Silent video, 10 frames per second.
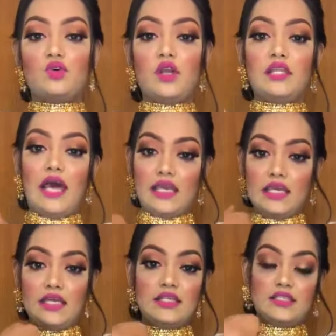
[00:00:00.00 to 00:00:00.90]
ধরে
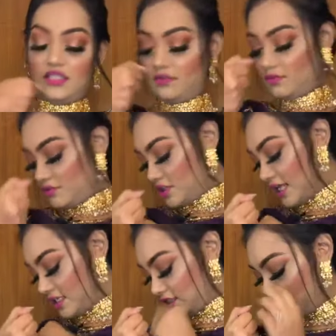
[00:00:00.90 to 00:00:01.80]
দেখিয়ে দিচ্ছি
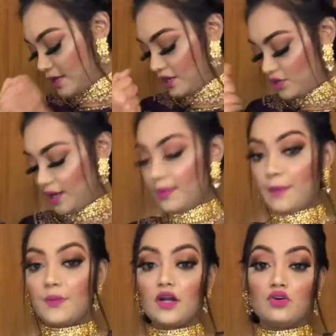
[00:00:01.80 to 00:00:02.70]
যাদের যাদের ভালো লাগবে
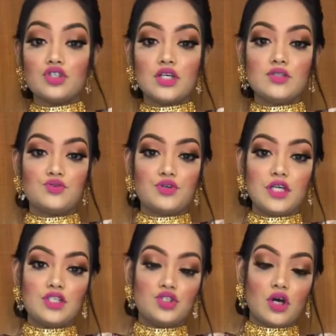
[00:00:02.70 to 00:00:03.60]
আপনারা হচ্ছে
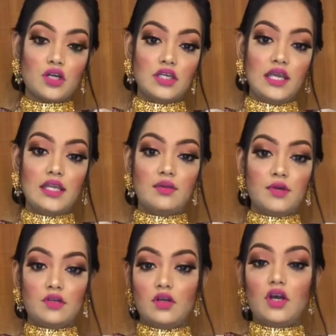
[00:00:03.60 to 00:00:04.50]
স্ক্রিনশট নিয়ে
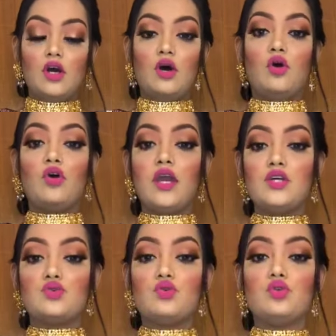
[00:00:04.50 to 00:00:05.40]
নেবেন ওকে
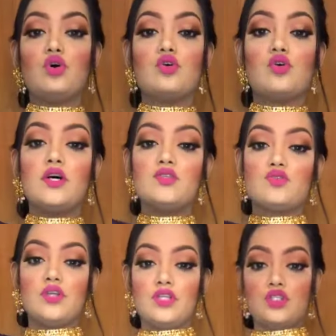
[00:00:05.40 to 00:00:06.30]
সুন্দর করে
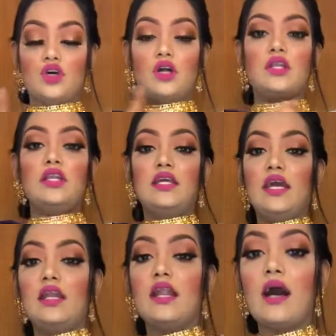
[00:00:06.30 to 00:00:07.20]
স্ক্রিনশট নিয়ে
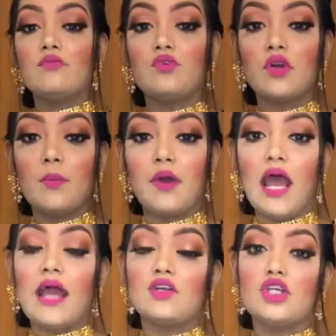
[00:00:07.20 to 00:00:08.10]
নাম ফোন নাম্বার
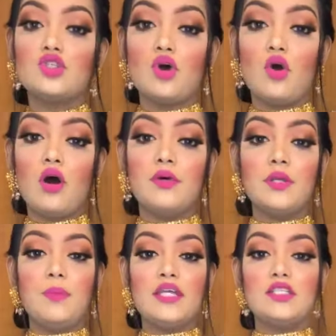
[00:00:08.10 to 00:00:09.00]
অ্যাড্রেস সহ
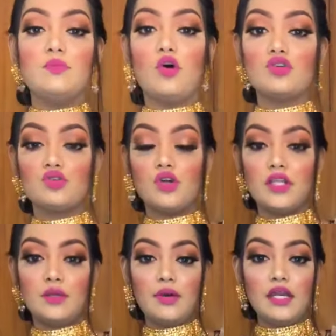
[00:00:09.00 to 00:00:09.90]
আমাদের পেজিং বক্স করে
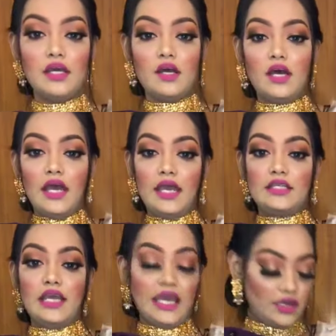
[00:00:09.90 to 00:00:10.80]
দিবেন এই
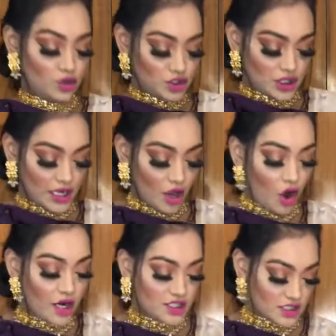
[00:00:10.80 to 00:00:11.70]
এই হচ্ছে গিয়ে
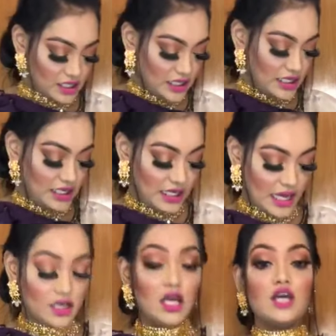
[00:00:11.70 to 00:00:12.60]
অরিজিনাল
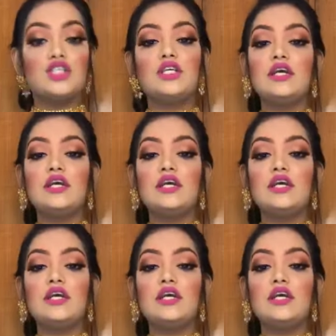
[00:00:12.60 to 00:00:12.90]
ইন্ডিয়ান শ্রী